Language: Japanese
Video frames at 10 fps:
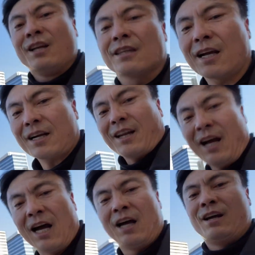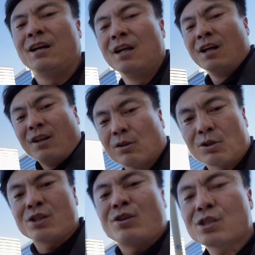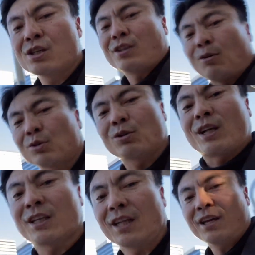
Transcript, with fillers: だから、ドスンドスンって音を立てない